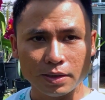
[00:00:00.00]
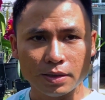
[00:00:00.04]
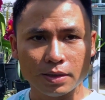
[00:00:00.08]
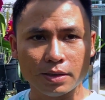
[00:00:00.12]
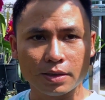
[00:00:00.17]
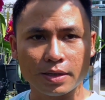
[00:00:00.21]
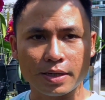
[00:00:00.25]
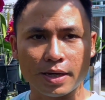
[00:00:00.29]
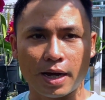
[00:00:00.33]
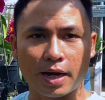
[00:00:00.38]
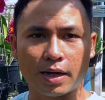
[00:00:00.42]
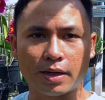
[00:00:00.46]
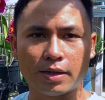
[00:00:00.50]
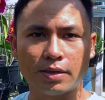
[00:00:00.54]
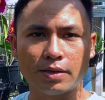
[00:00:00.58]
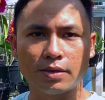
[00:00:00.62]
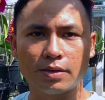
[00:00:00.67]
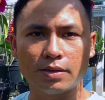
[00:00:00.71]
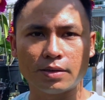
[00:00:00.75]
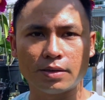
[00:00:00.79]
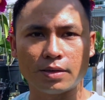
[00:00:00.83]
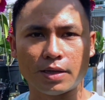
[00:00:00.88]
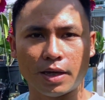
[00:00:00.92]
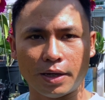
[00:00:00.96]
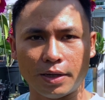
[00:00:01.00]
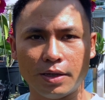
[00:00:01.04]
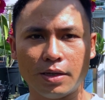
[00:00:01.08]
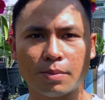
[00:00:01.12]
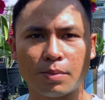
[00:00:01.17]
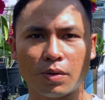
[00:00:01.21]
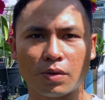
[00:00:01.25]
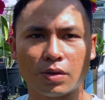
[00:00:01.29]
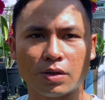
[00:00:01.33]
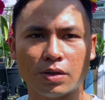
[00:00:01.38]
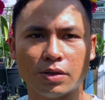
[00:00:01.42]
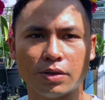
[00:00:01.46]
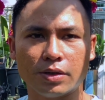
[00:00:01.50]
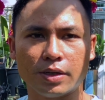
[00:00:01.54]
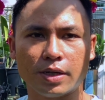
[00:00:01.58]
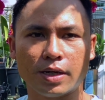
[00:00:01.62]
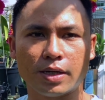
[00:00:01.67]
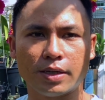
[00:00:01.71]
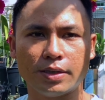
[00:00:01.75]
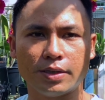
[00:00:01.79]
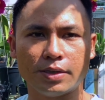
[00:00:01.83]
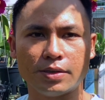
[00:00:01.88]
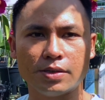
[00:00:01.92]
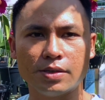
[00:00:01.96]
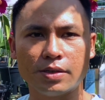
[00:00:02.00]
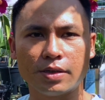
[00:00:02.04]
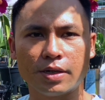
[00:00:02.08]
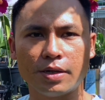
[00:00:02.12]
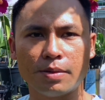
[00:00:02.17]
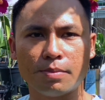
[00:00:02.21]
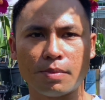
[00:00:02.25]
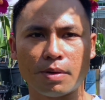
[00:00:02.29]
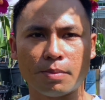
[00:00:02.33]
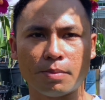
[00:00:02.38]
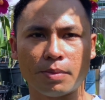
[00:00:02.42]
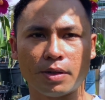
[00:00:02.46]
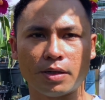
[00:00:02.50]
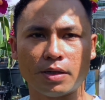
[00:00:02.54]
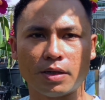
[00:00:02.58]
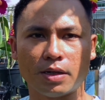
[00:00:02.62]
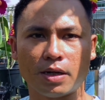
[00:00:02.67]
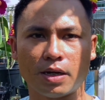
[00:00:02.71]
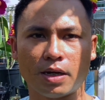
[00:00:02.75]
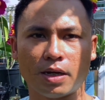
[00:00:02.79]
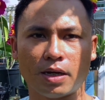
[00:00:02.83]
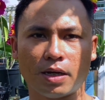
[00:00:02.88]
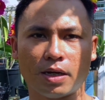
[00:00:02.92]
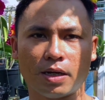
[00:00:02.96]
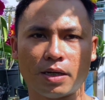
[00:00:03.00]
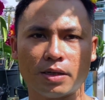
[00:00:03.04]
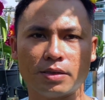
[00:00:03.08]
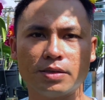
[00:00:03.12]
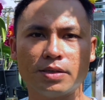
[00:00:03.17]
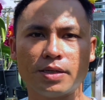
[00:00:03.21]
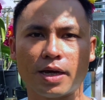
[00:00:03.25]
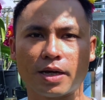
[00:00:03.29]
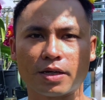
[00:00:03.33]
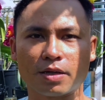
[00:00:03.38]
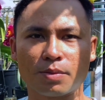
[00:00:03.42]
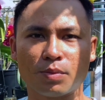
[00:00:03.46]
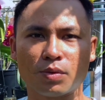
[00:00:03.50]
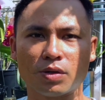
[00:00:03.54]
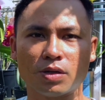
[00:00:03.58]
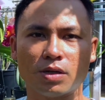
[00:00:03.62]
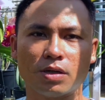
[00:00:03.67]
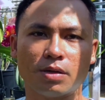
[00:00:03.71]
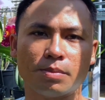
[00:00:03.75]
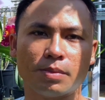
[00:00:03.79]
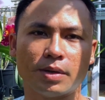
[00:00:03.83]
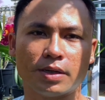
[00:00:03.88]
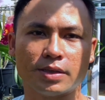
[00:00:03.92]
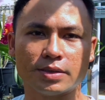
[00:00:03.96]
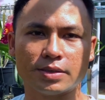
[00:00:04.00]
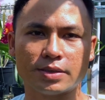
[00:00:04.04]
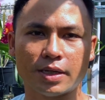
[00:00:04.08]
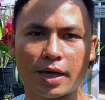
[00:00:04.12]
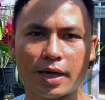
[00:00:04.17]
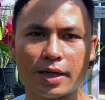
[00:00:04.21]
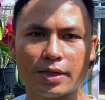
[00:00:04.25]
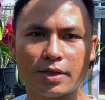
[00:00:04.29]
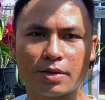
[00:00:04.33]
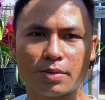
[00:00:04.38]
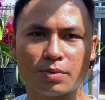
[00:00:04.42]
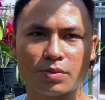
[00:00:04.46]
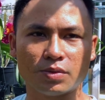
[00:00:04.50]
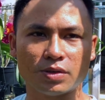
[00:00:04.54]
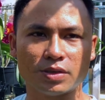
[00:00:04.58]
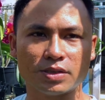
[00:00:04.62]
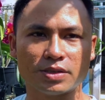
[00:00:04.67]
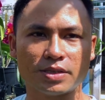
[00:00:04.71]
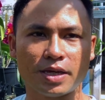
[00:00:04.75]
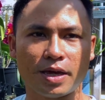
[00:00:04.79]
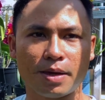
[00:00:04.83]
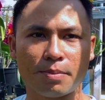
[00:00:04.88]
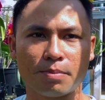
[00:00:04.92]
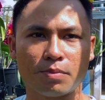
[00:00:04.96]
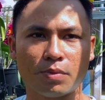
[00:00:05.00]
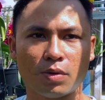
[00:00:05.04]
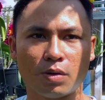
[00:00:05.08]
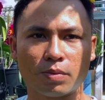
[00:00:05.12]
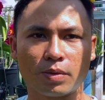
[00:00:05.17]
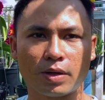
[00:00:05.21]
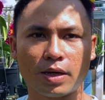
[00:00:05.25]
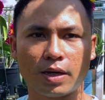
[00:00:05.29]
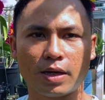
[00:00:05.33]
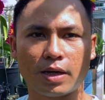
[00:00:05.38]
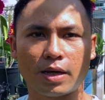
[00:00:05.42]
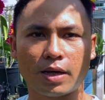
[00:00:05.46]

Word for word: hướng dẫn chỉ cho mọi người á, thì trước khi mà mình hướng dẫn cho mọi người, mình sẽ cho mọi người xem một cái